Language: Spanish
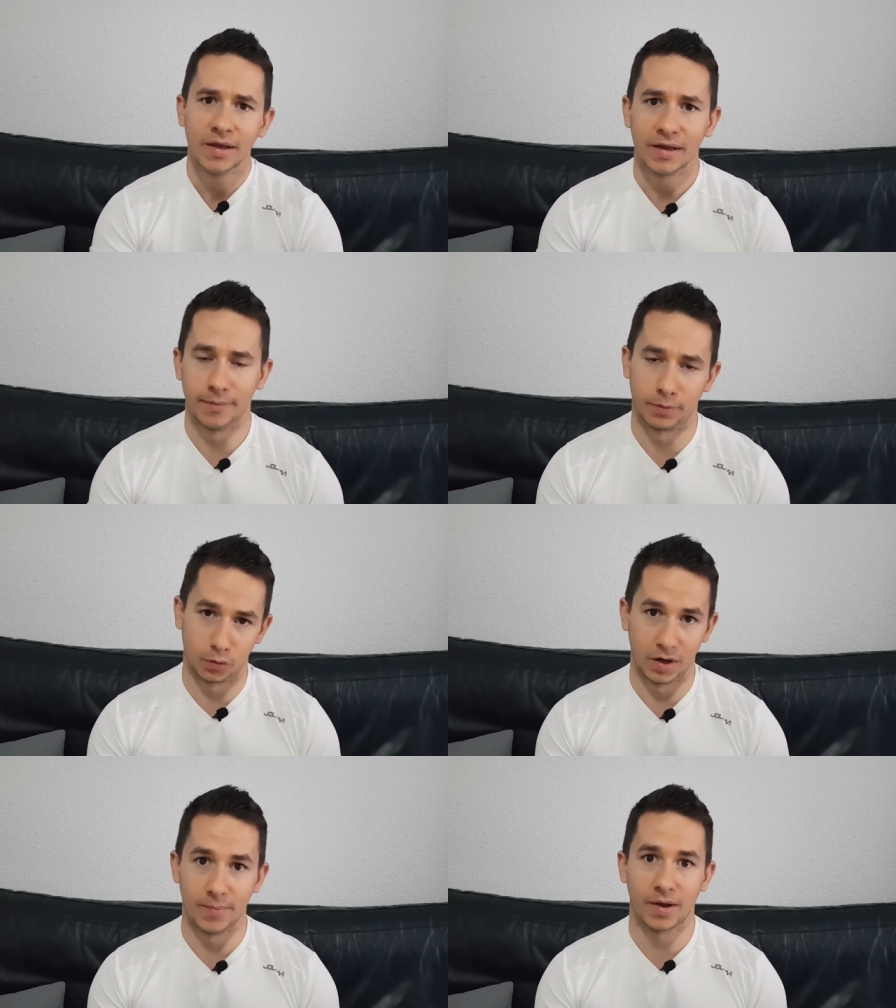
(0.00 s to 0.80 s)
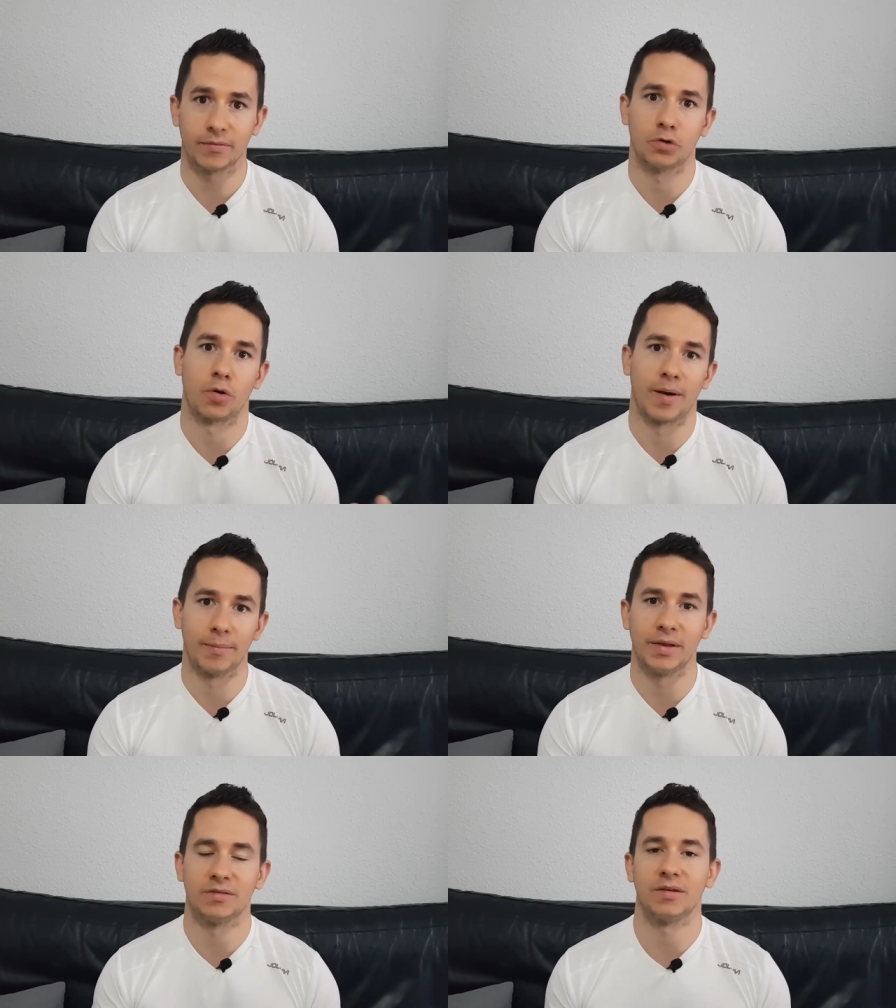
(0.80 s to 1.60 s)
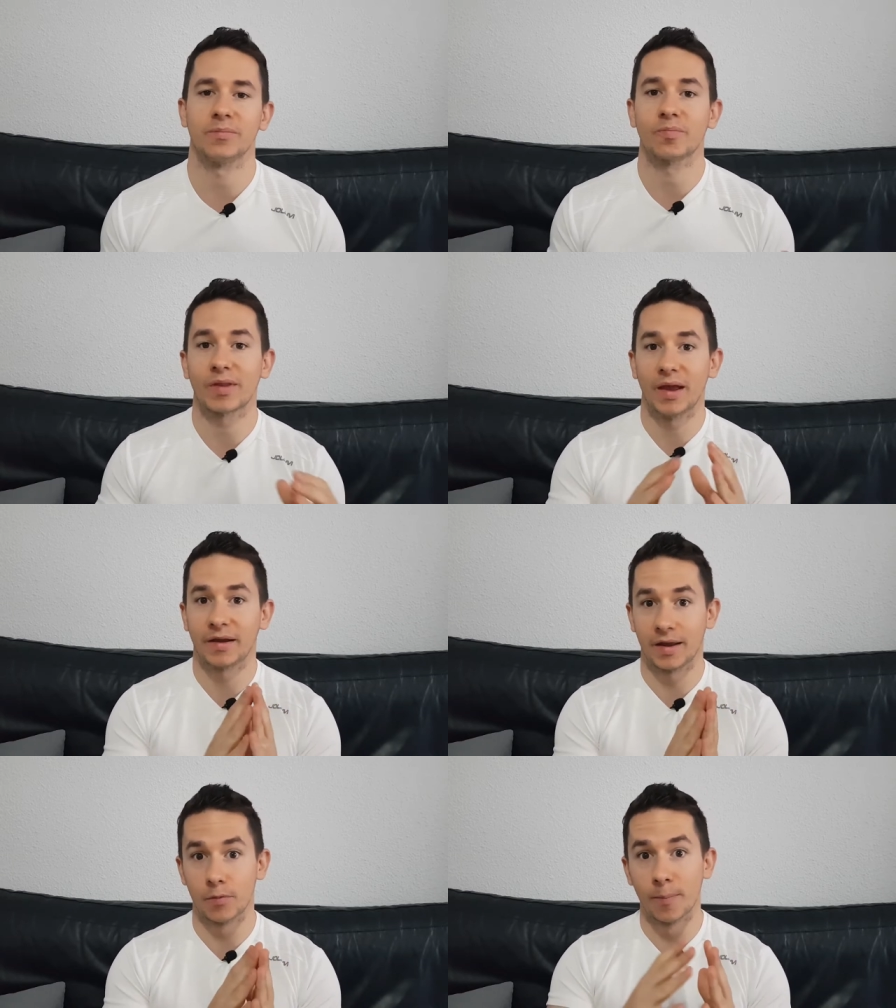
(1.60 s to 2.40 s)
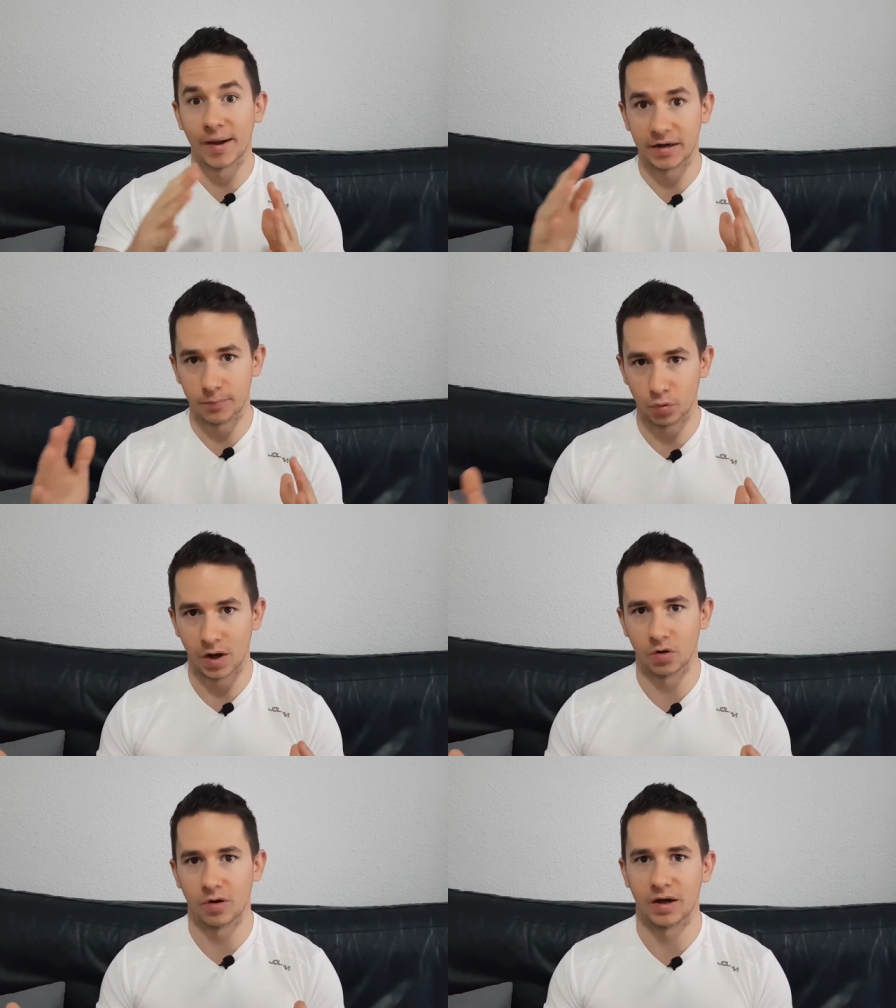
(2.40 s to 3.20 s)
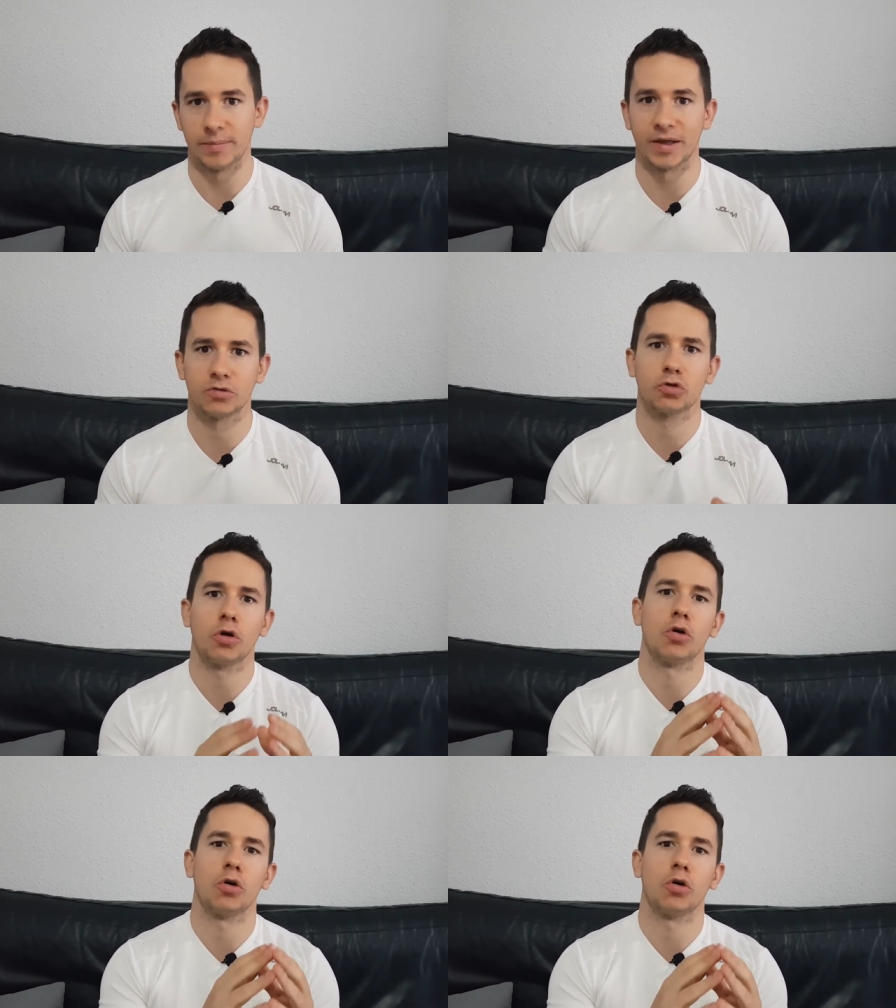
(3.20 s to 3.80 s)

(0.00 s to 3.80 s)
El problema normalmente es que hemos manipulado los alimentos,